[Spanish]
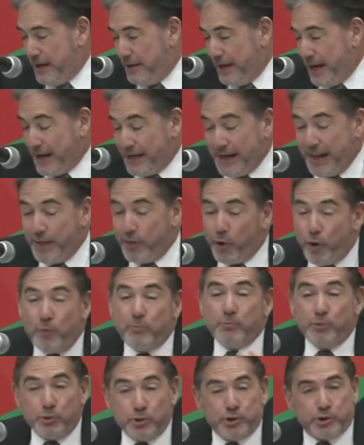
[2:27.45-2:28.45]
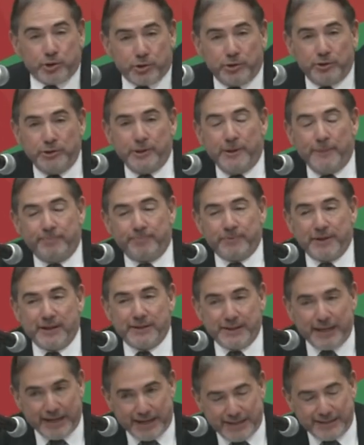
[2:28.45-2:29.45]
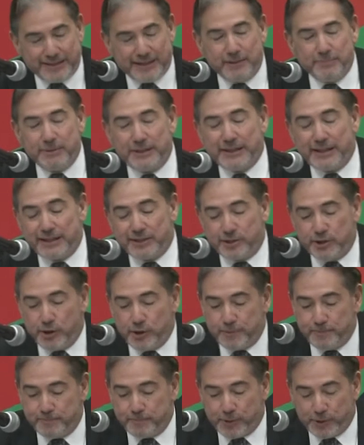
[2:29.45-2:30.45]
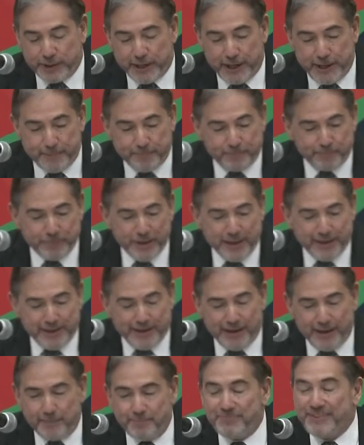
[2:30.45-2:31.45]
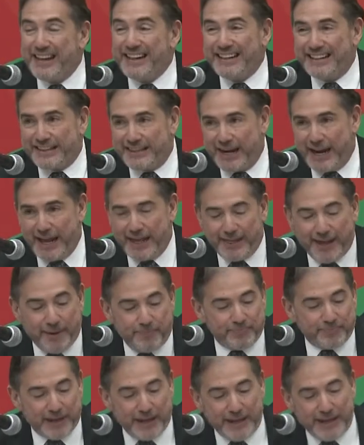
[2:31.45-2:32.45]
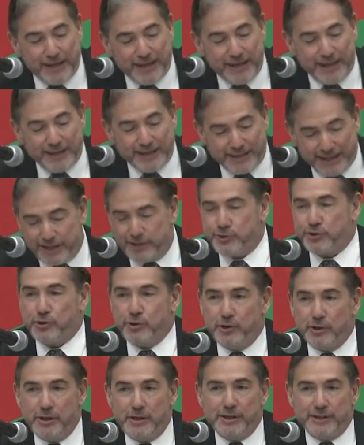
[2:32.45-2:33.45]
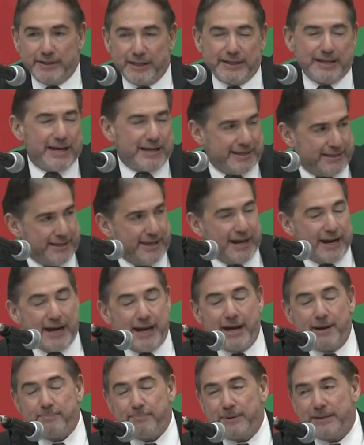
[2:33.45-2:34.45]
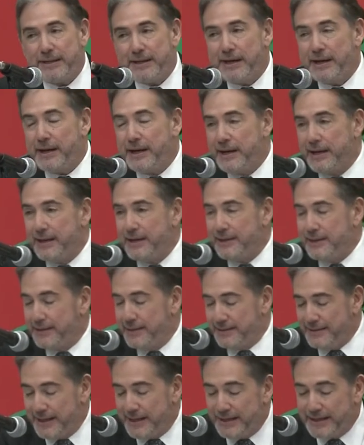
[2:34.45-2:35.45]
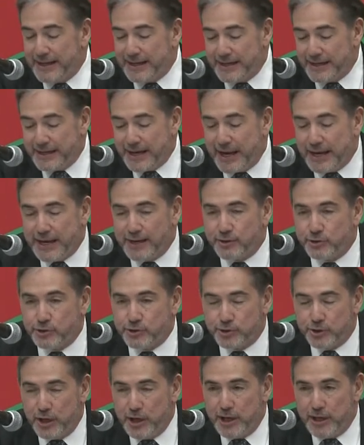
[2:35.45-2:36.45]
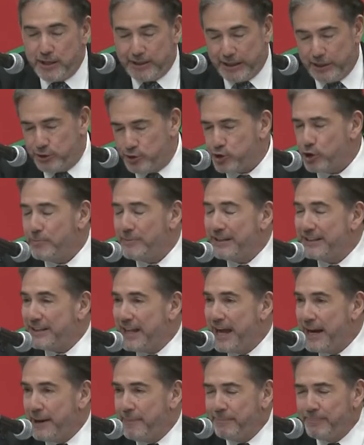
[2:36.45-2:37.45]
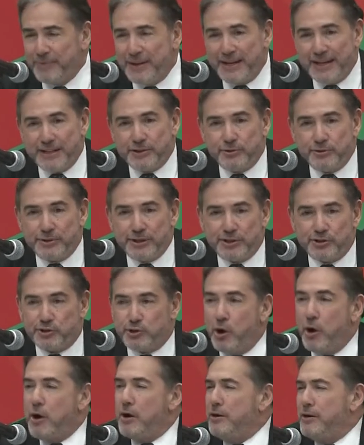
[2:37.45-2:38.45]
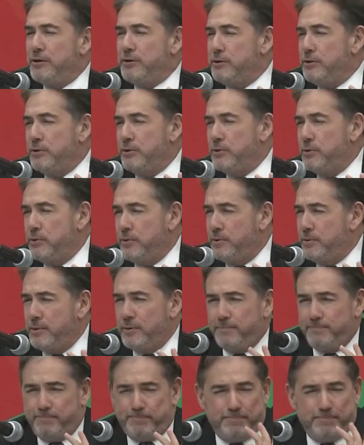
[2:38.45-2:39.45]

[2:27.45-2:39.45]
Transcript: agradó mucho eh, tener esta invitación porque eh, de entrada el, texto del que quisiera pedirle eh, enseguida a Enrique que nos, que nos comentara es un texto mm,